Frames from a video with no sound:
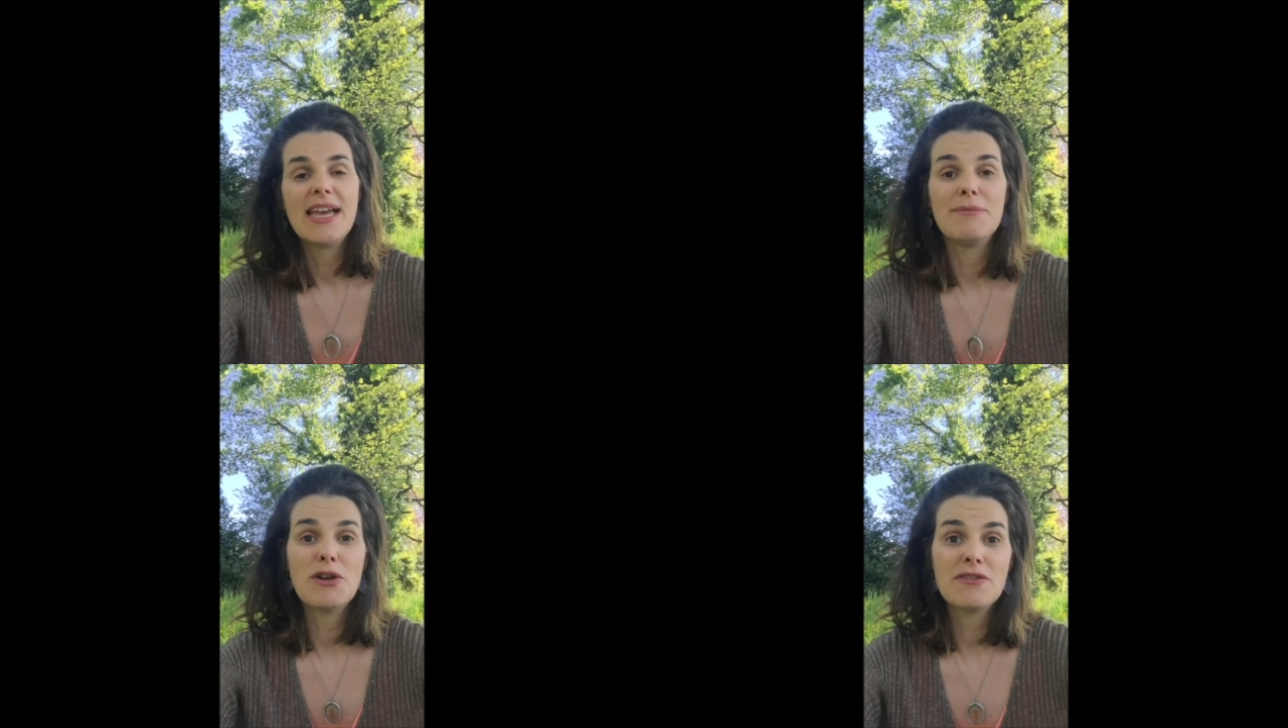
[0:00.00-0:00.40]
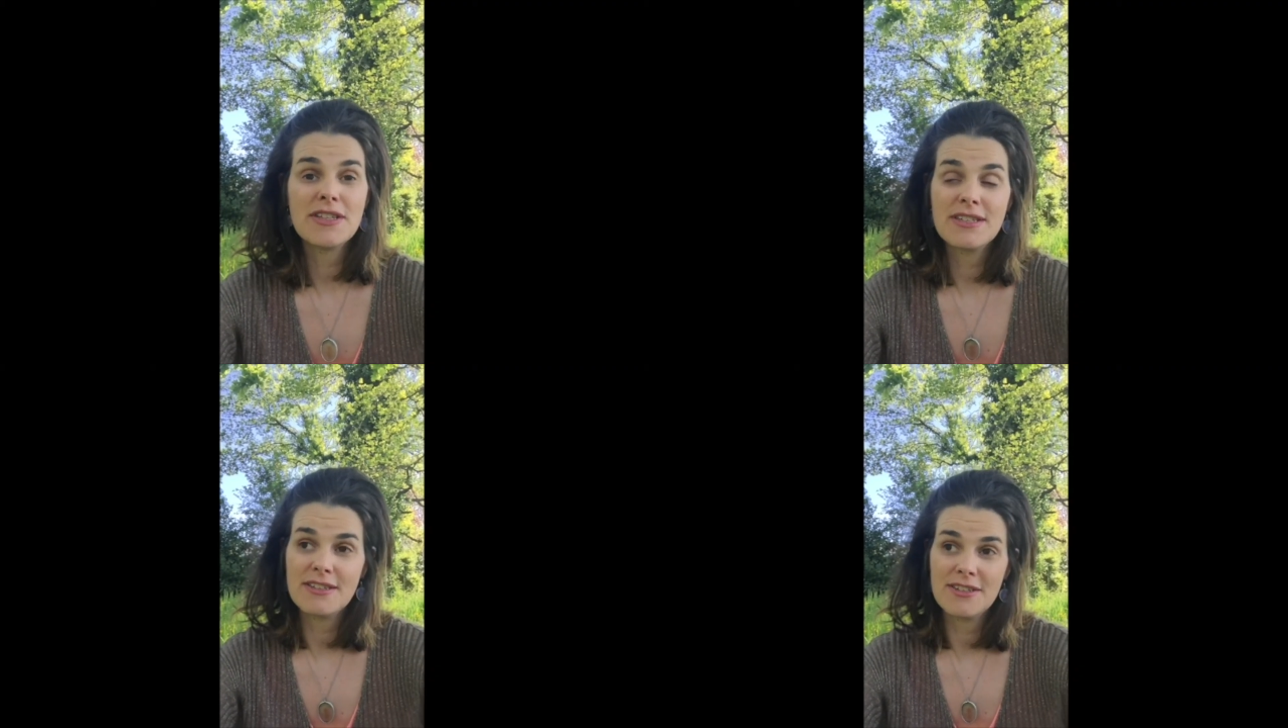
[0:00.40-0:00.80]
Eh bien, en
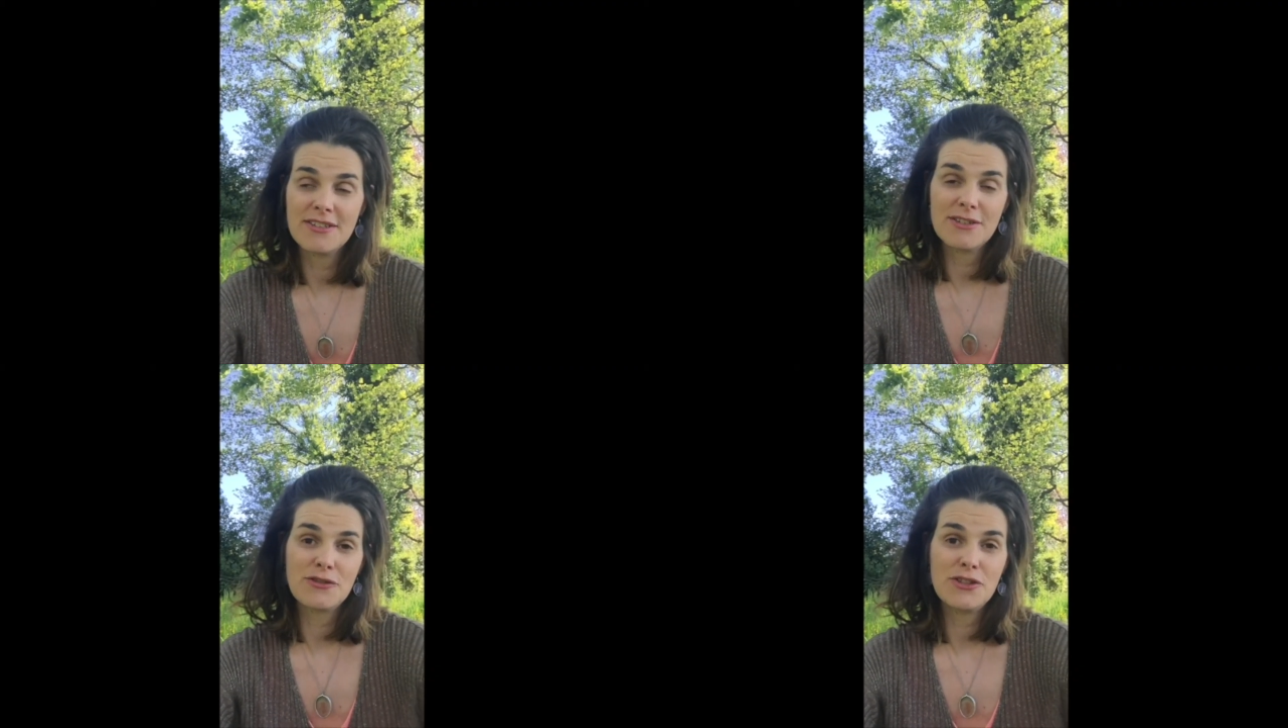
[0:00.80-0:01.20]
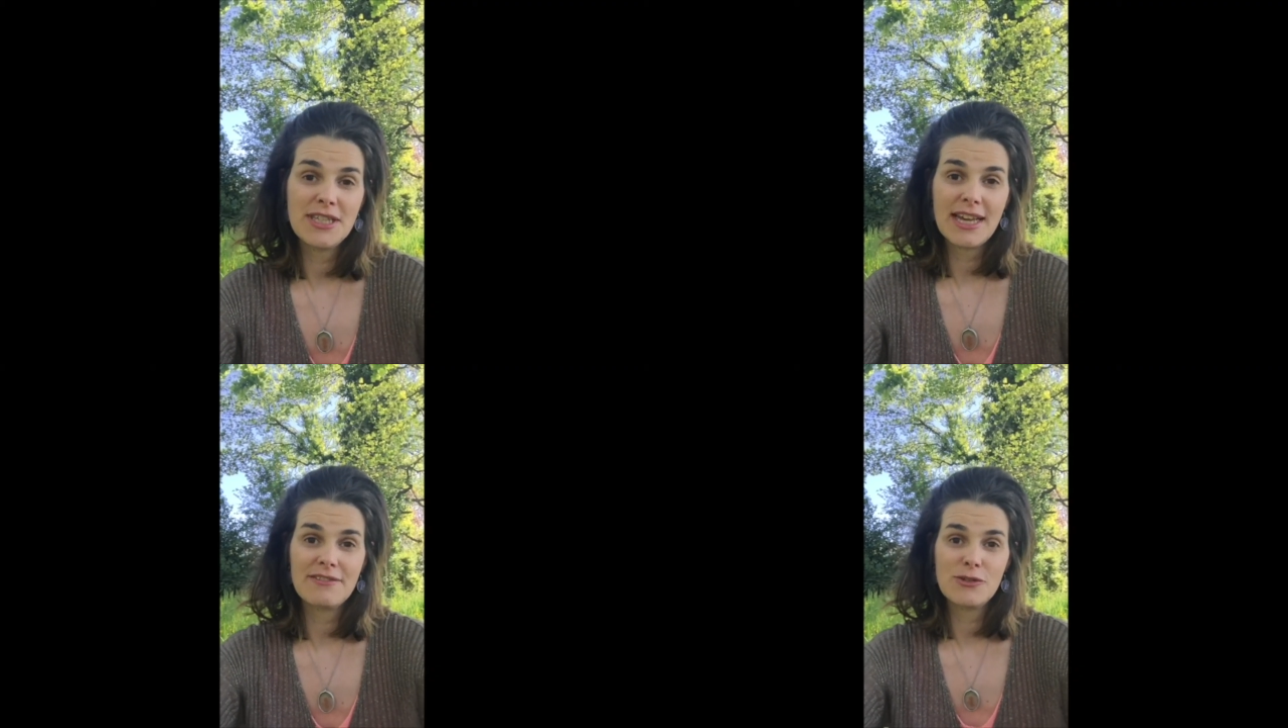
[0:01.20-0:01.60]
fait, je
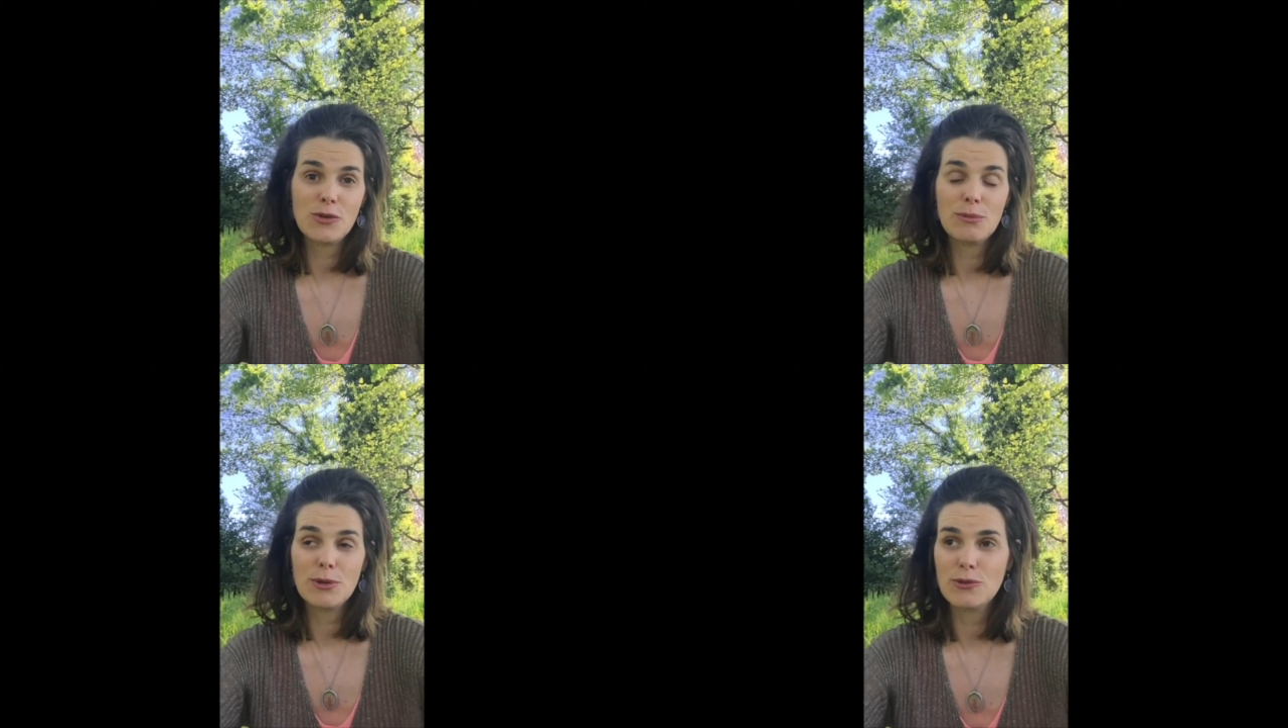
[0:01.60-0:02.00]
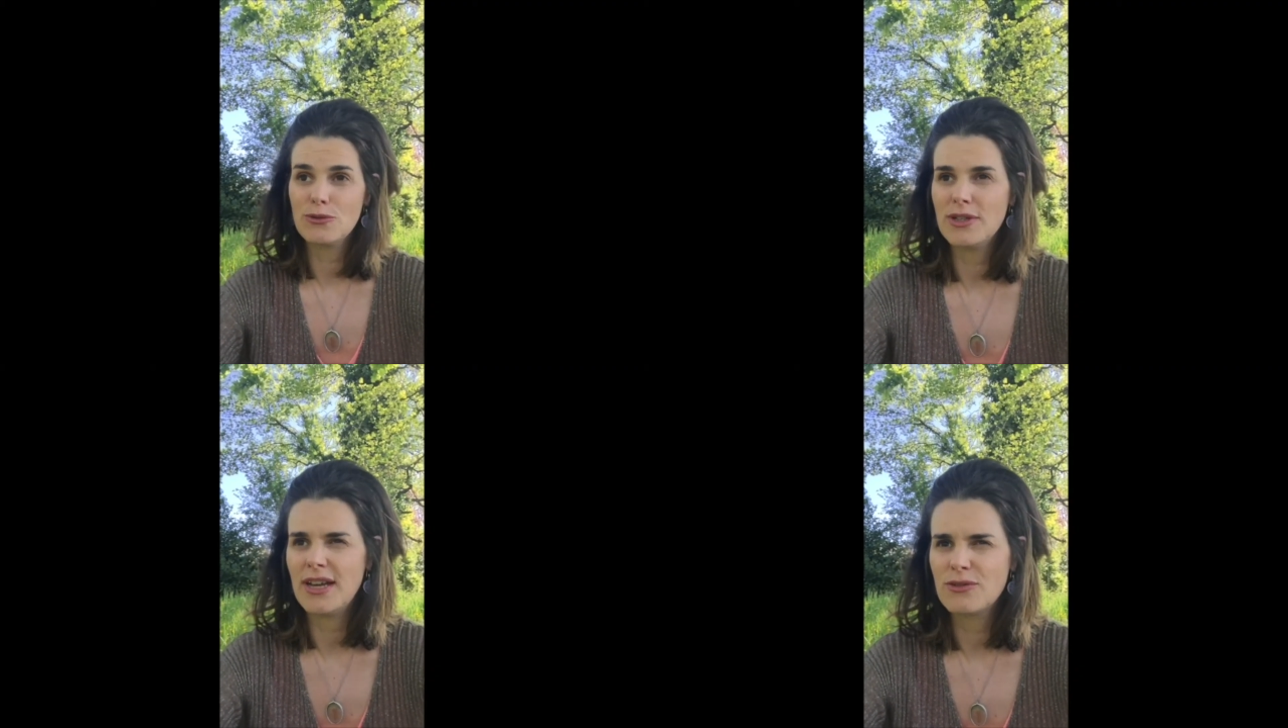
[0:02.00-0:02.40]
venais d'arriver sur
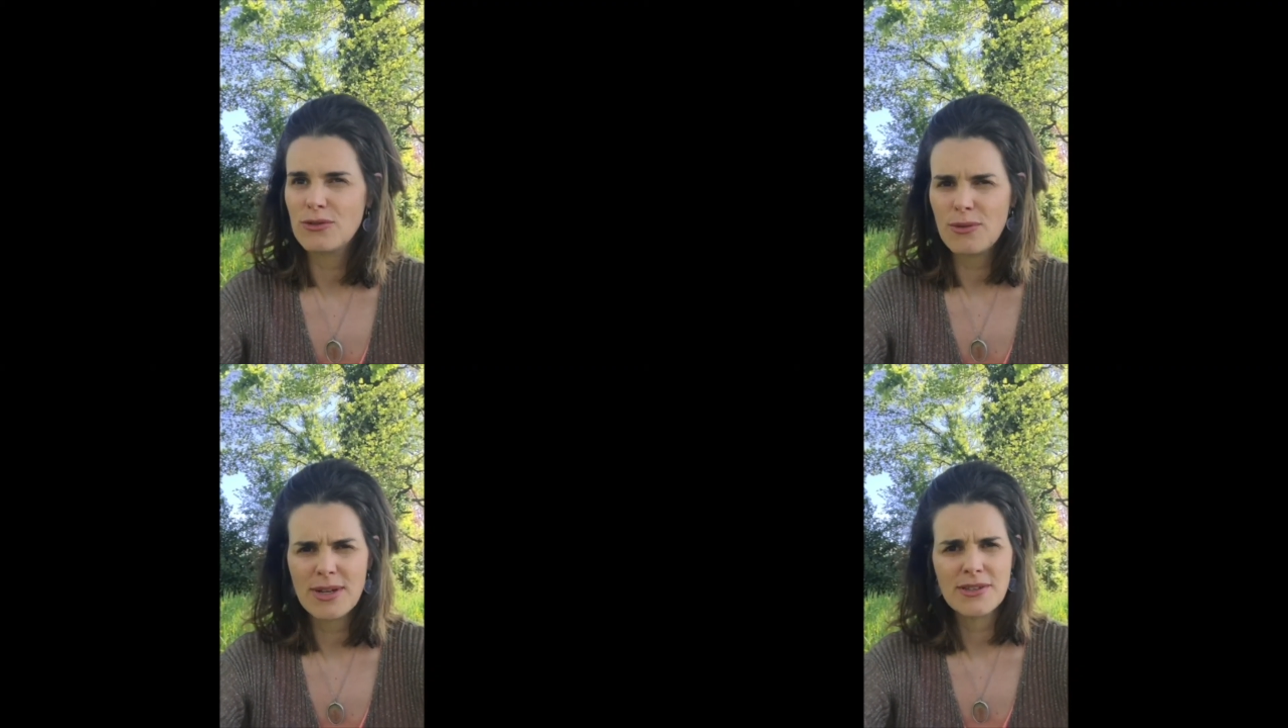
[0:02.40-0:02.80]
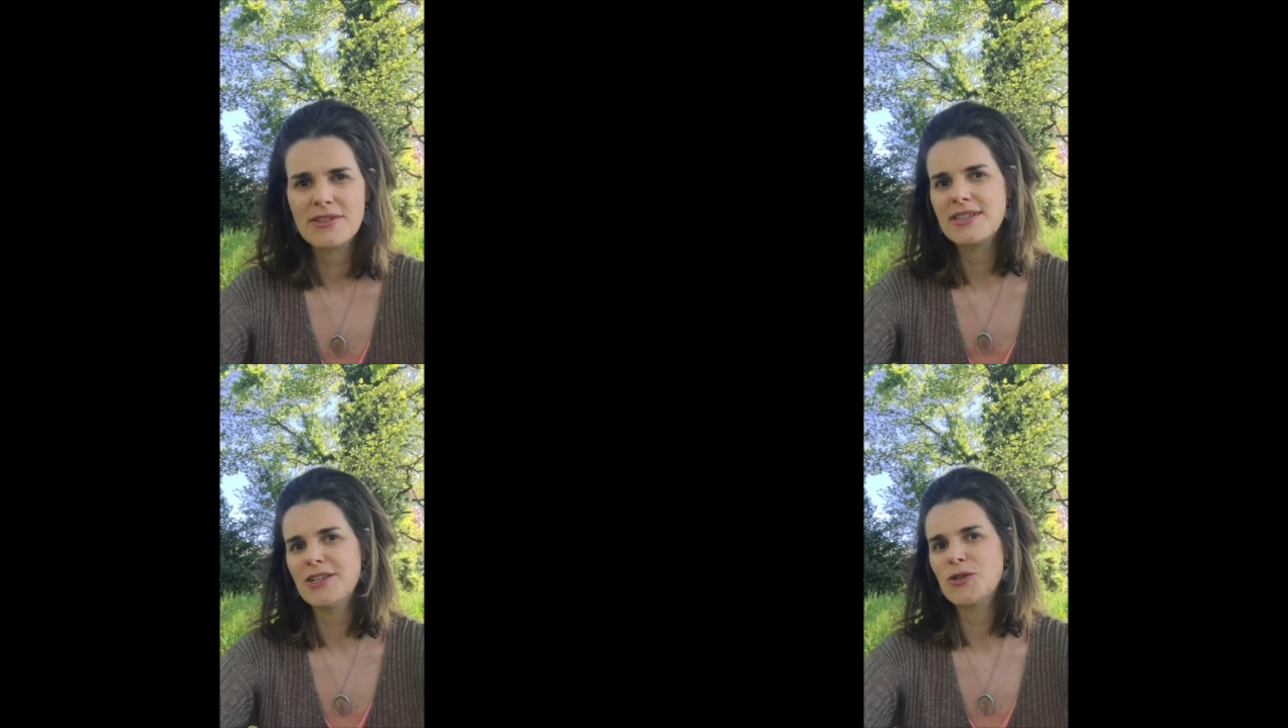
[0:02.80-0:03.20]
Bordeaux il y a trois
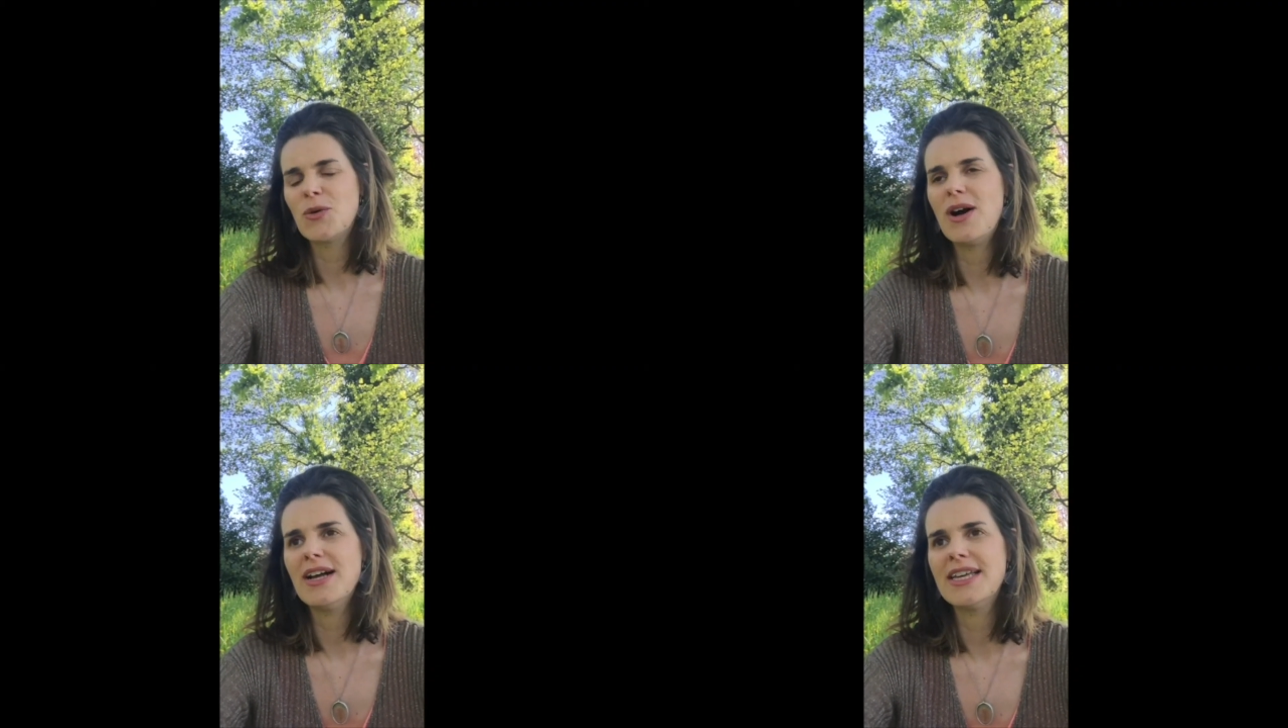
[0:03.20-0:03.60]
ans de ça, je crois,